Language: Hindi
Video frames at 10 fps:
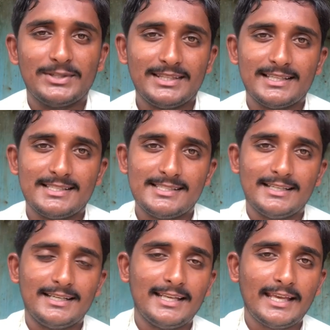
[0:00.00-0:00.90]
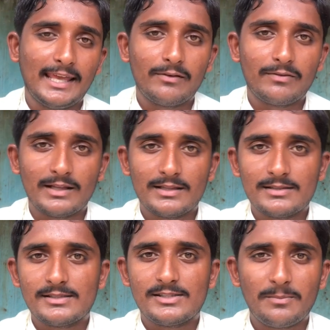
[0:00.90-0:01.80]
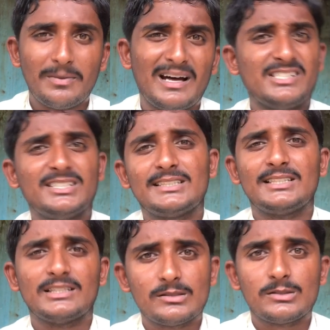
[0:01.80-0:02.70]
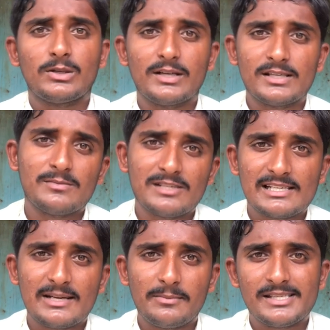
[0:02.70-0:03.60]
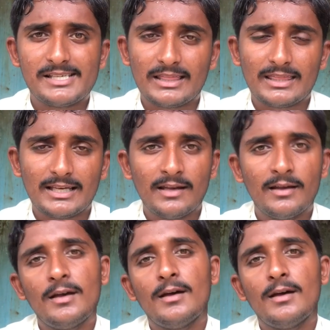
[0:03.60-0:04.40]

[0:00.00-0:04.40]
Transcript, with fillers: बहुत ही अच्छी है ठीक है फ्रेंड्स जब बारिश आती है तो थोड़ा सा मसला बन जाता है